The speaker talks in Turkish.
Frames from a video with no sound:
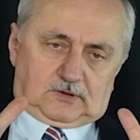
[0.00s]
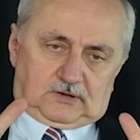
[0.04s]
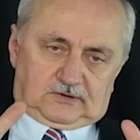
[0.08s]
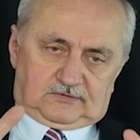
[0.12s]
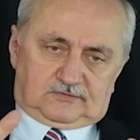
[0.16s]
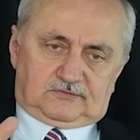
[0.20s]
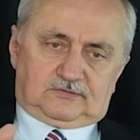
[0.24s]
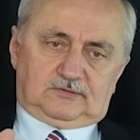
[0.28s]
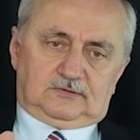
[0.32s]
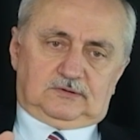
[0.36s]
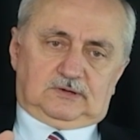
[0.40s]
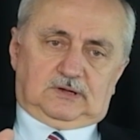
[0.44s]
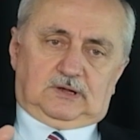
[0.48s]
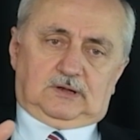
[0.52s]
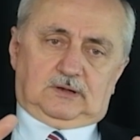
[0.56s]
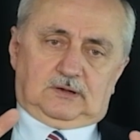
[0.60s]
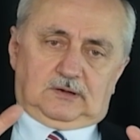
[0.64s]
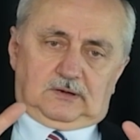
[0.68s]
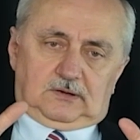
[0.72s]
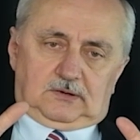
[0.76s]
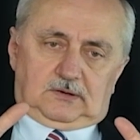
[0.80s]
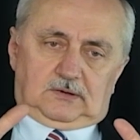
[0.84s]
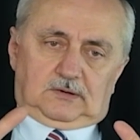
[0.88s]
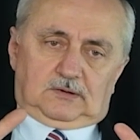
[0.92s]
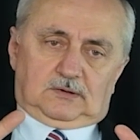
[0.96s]
Aslında
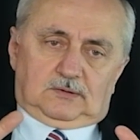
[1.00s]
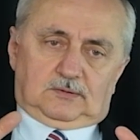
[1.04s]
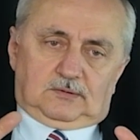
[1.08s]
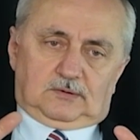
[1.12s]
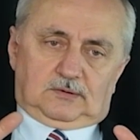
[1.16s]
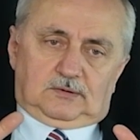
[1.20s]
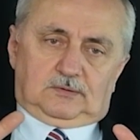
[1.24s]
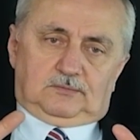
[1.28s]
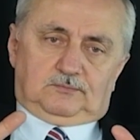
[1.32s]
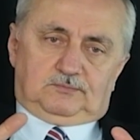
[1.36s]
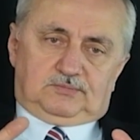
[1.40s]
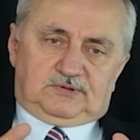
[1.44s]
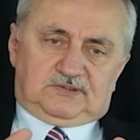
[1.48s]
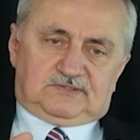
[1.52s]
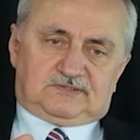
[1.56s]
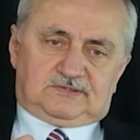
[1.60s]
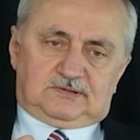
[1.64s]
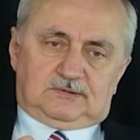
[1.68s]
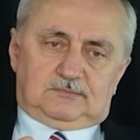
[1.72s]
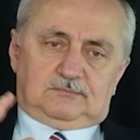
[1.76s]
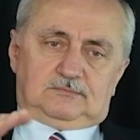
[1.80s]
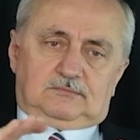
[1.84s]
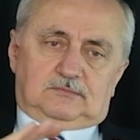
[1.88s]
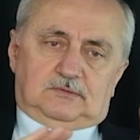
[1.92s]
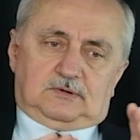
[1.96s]
e,
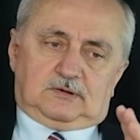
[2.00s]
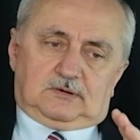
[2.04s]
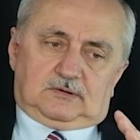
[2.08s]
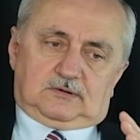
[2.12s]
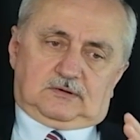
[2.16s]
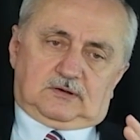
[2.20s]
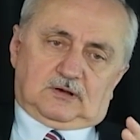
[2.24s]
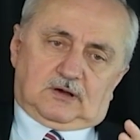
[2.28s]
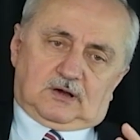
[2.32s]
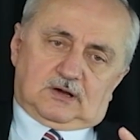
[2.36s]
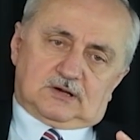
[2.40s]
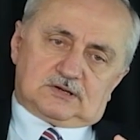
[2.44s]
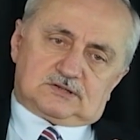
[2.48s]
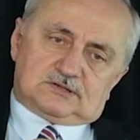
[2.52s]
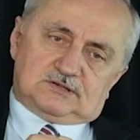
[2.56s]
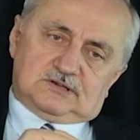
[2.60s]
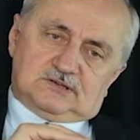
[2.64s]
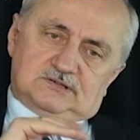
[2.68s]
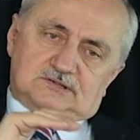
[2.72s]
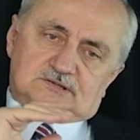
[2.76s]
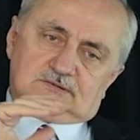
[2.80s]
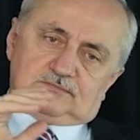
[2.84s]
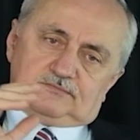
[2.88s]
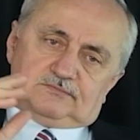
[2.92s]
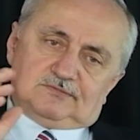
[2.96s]
bizim yağış
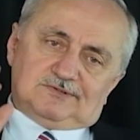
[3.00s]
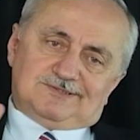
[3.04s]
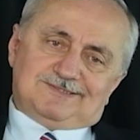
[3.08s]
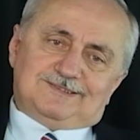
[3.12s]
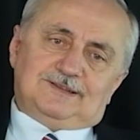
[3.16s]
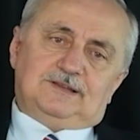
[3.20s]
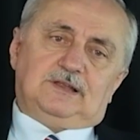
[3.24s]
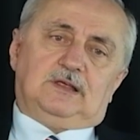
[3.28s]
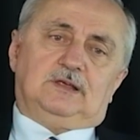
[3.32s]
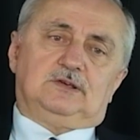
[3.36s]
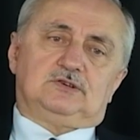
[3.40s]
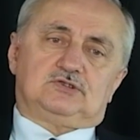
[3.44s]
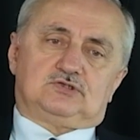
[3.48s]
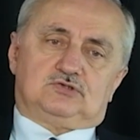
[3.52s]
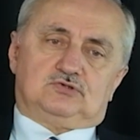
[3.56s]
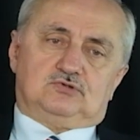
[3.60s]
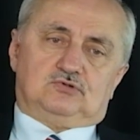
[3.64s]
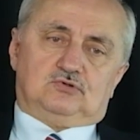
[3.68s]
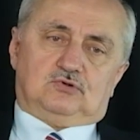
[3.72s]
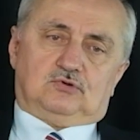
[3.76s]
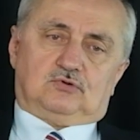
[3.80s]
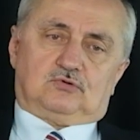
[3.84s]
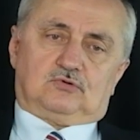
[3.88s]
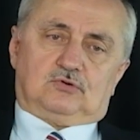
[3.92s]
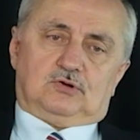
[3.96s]
rejimimizi
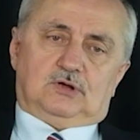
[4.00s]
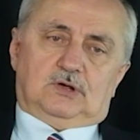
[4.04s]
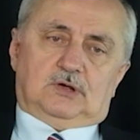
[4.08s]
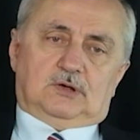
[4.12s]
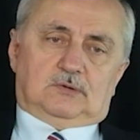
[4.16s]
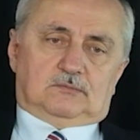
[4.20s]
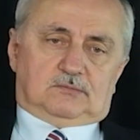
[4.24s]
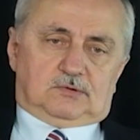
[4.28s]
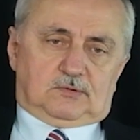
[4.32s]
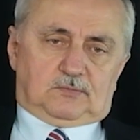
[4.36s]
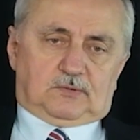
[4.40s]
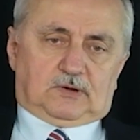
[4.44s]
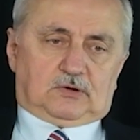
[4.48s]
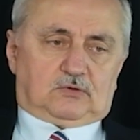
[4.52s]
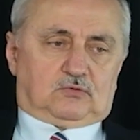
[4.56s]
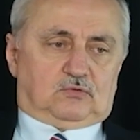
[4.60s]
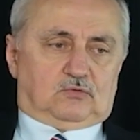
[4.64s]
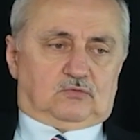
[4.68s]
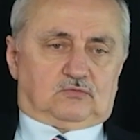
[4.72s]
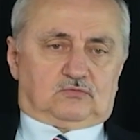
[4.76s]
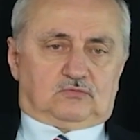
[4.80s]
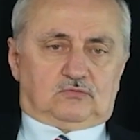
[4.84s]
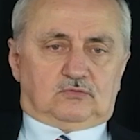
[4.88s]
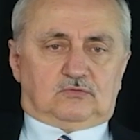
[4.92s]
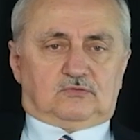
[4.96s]
değiştiriyor. Bir
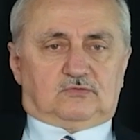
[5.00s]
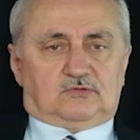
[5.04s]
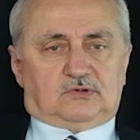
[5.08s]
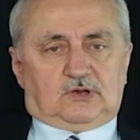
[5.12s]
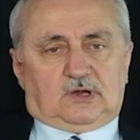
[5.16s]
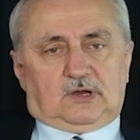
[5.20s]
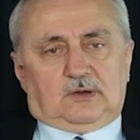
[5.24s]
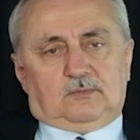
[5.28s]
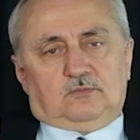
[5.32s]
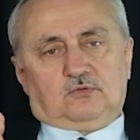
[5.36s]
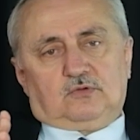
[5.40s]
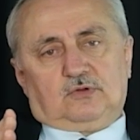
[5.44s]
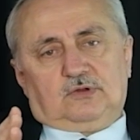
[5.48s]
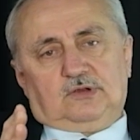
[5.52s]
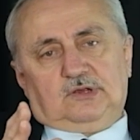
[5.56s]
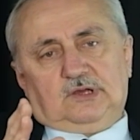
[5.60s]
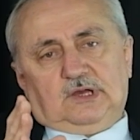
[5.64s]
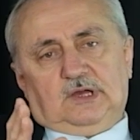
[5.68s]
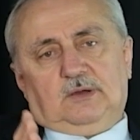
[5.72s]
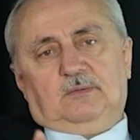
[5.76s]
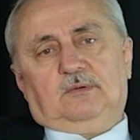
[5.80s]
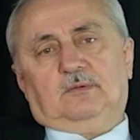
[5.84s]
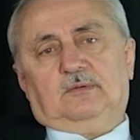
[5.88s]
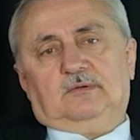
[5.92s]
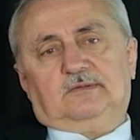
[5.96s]
bakıyorsunuz yağmurun
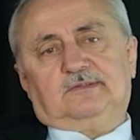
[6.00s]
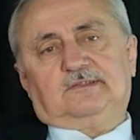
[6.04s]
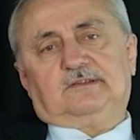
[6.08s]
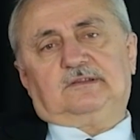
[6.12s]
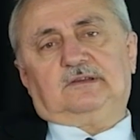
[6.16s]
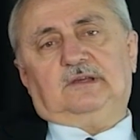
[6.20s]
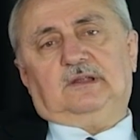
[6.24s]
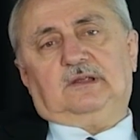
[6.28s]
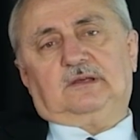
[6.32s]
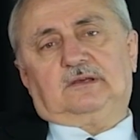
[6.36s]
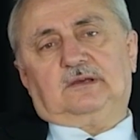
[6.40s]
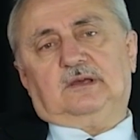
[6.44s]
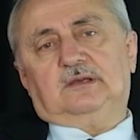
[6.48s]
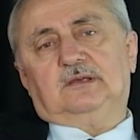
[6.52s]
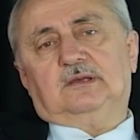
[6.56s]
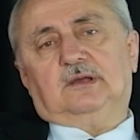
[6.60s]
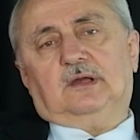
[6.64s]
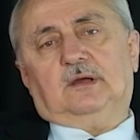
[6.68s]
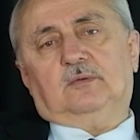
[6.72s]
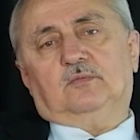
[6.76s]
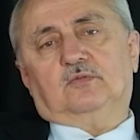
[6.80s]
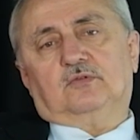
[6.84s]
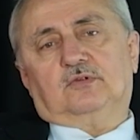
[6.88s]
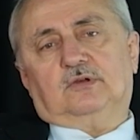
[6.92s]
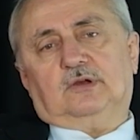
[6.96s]
yağmaması gereken
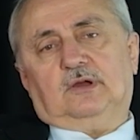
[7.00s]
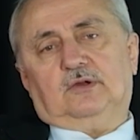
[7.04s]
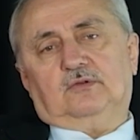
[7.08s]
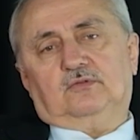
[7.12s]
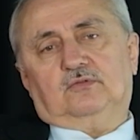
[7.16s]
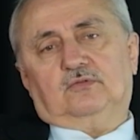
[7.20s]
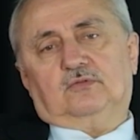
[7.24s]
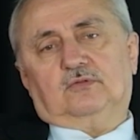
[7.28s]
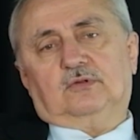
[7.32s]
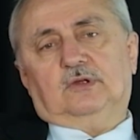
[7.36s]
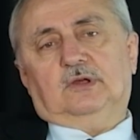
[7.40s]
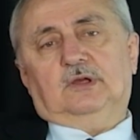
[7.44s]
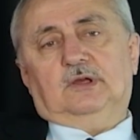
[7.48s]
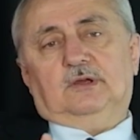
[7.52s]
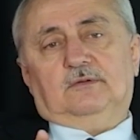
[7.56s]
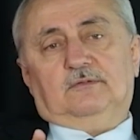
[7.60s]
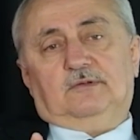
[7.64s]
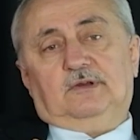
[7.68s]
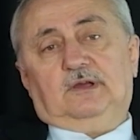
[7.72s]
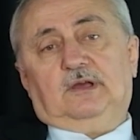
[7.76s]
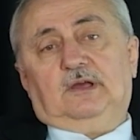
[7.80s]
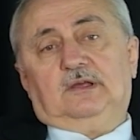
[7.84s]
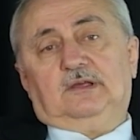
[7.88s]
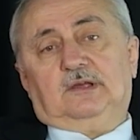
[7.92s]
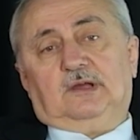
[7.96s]
yağmur yağıyor.
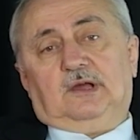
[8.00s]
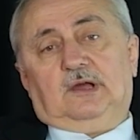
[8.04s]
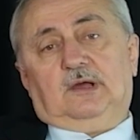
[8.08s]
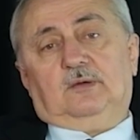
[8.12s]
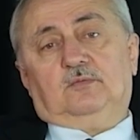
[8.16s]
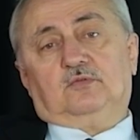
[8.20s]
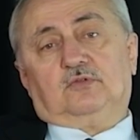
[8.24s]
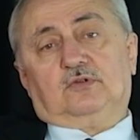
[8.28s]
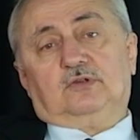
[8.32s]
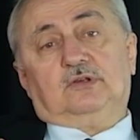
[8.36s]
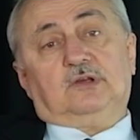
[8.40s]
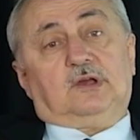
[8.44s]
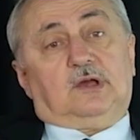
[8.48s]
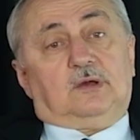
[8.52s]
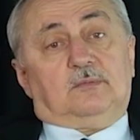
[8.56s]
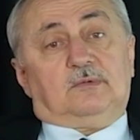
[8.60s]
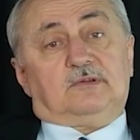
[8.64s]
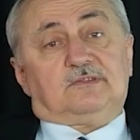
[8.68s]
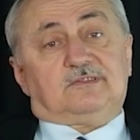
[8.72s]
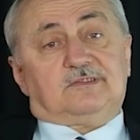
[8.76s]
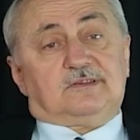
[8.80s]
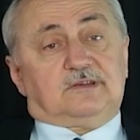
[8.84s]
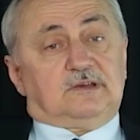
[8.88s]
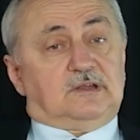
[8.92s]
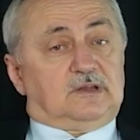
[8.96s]
Veya yağmurun
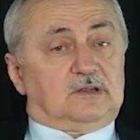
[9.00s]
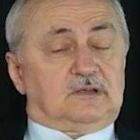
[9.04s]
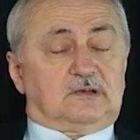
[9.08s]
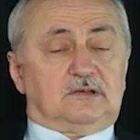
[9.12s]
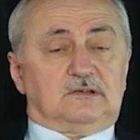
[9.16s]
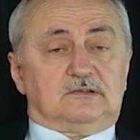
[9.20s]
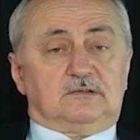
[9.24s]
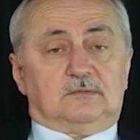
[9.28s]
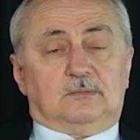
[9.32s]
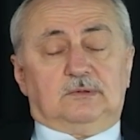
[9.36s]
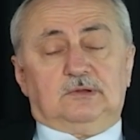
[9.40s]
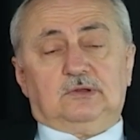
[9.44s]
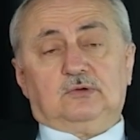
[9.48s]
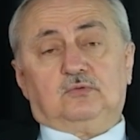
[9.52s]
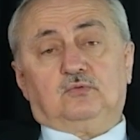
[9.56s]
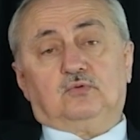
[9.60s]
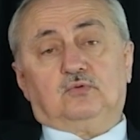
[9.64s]
yağması gereken zamanda